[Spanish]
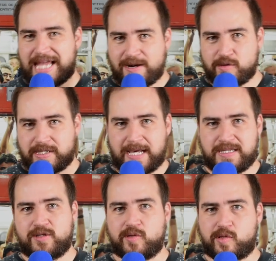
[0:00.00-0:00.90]
están los
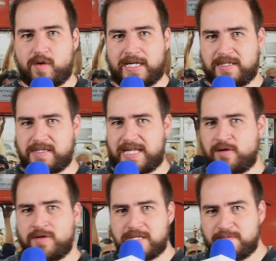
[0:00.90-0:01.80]
clásicos cuates que
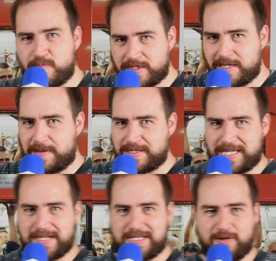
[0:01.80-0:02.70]
no les importa
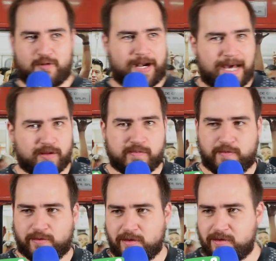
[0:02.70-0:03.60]
pasearse encuerados
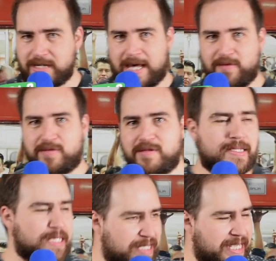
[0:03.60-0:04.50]
por todos lados.
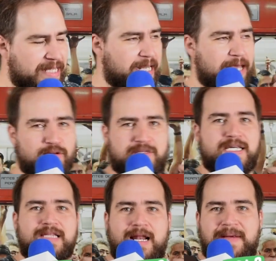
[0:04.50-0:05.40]
Vas así entrando
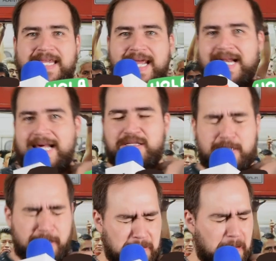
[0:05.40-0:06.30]
6 de la mañana, así
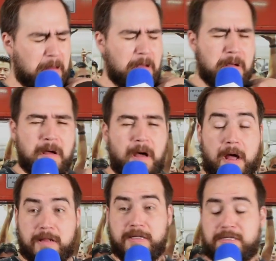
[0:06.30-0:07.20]
de.
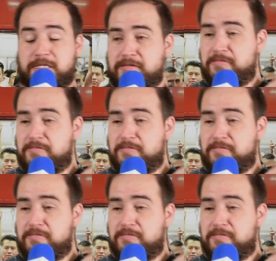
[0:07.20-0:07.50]
¡Ay, es...